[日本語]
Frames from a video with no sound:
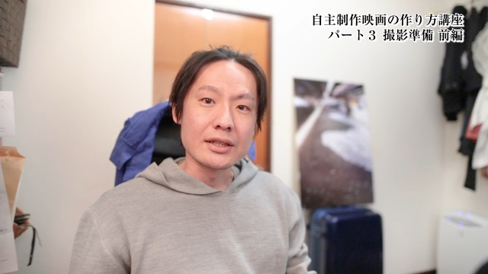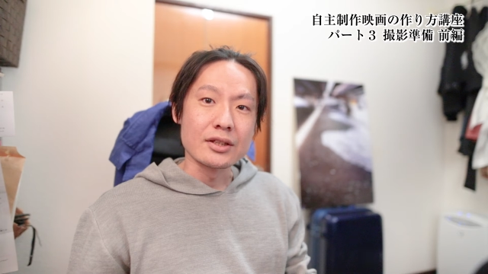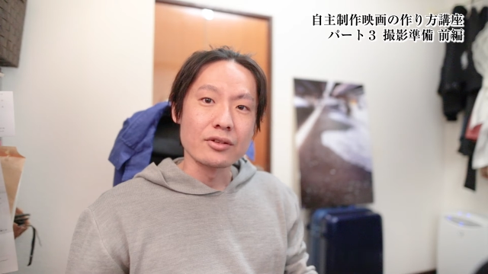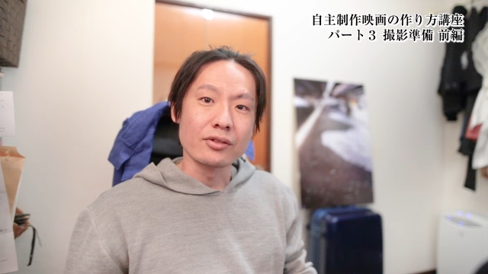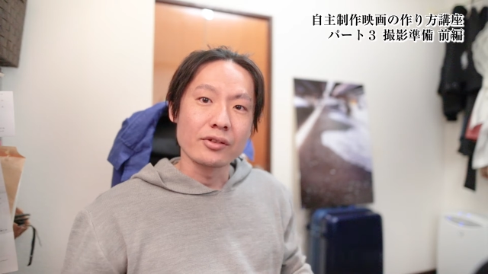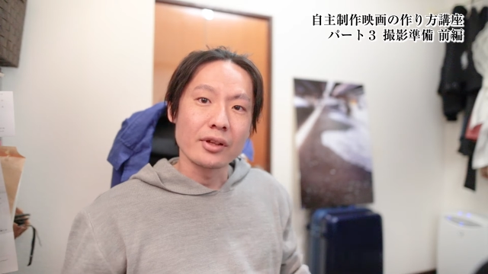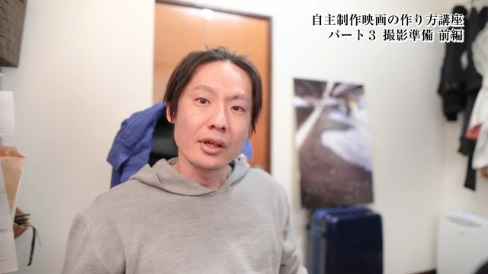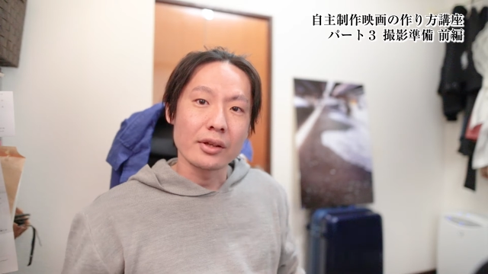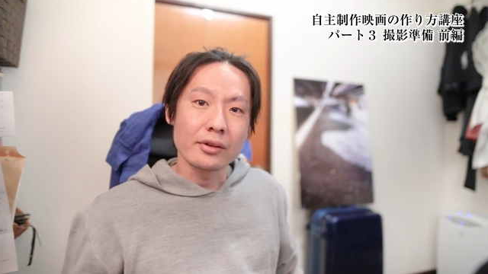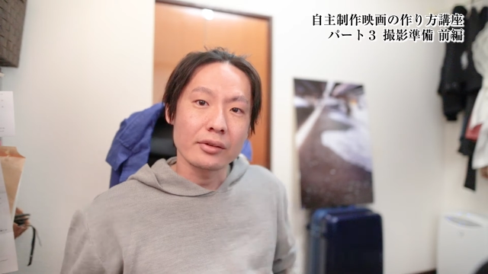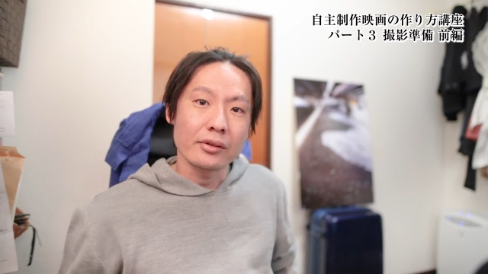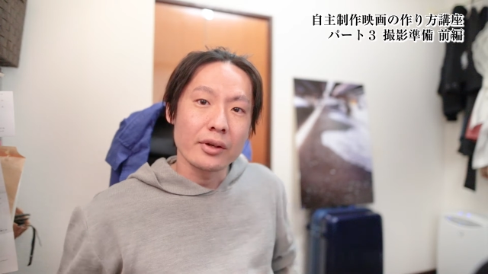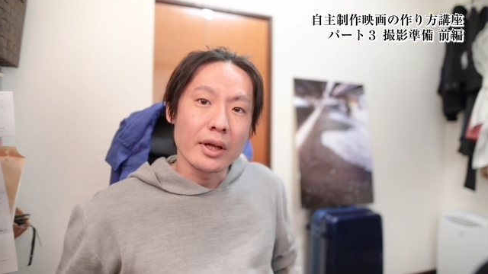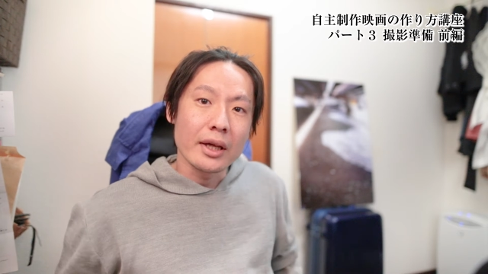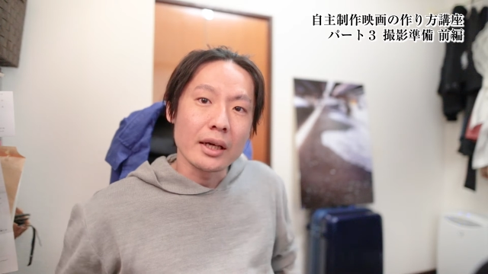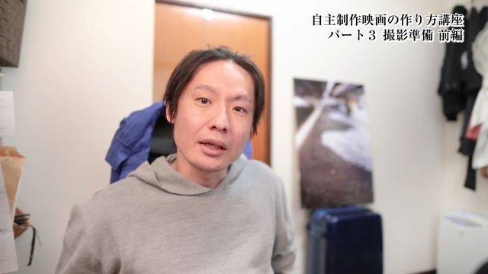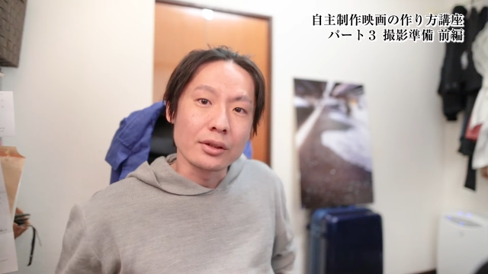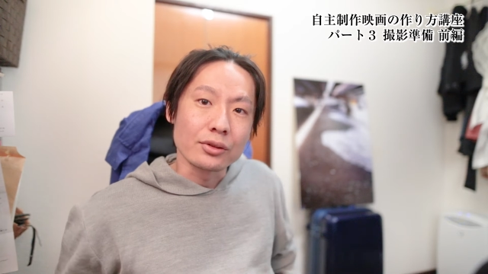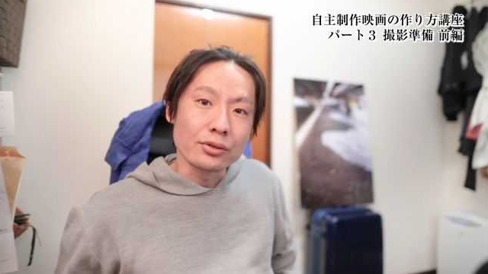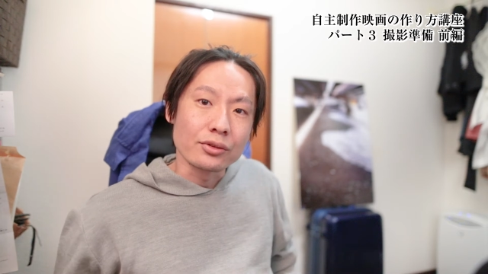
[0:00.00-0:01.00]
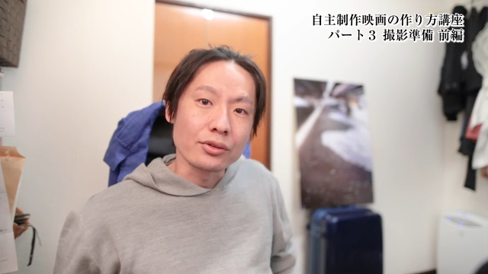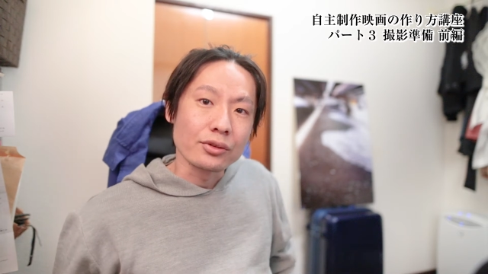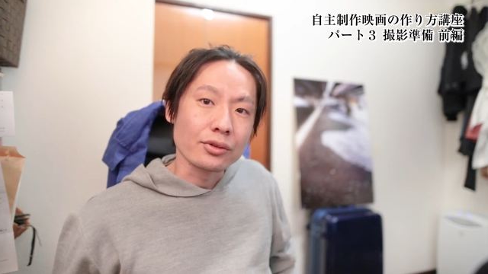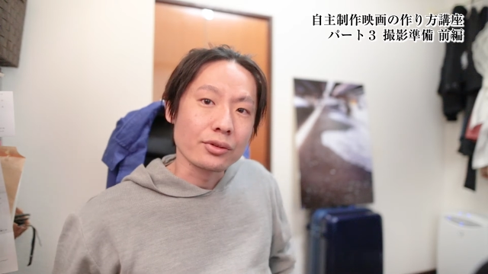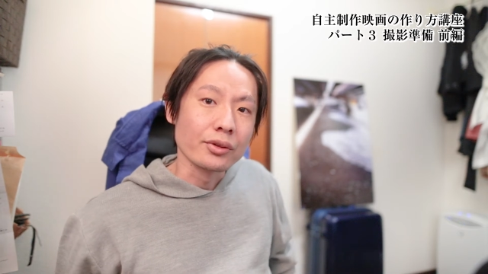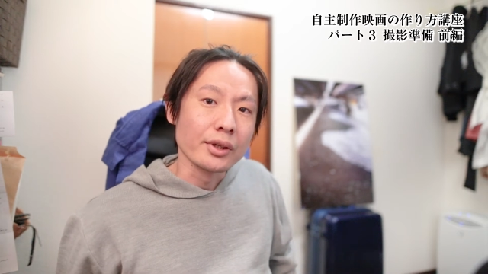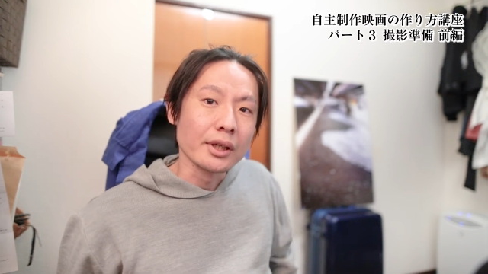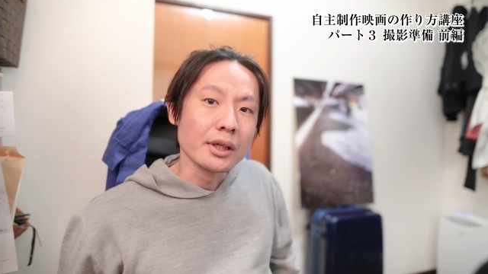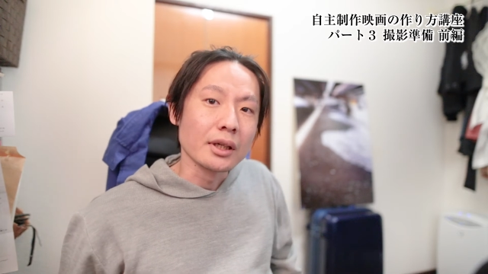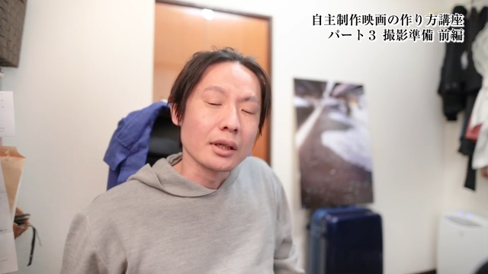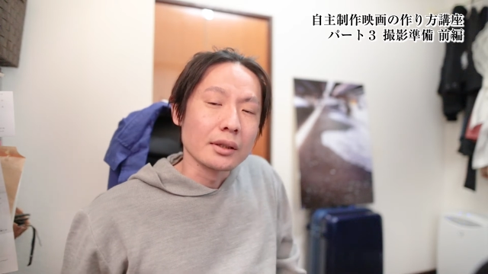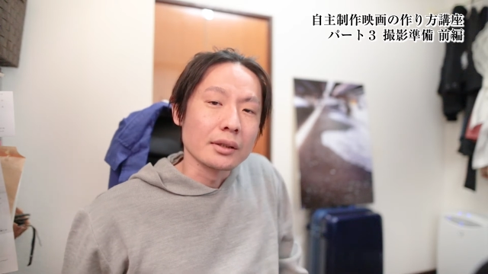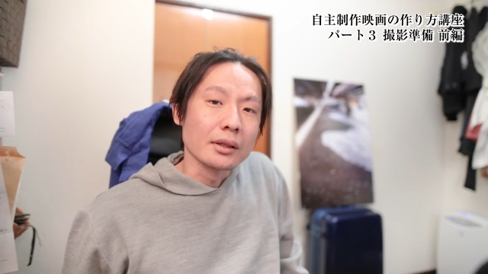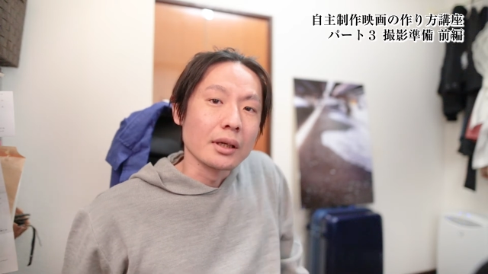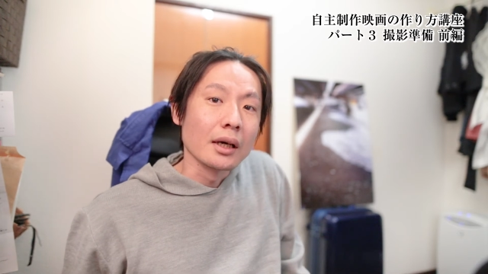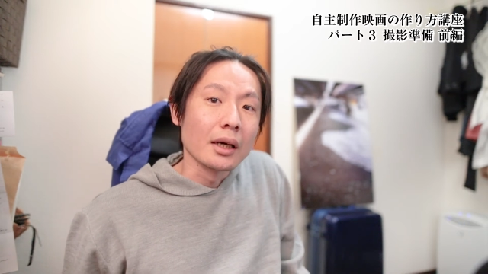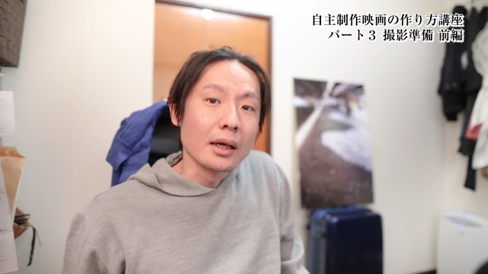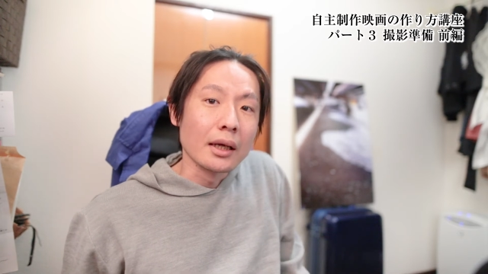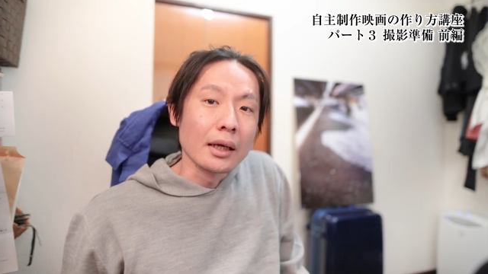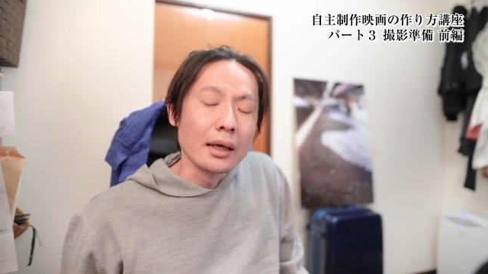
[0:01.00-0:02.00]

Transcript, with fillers: 自主制作映画の作り方、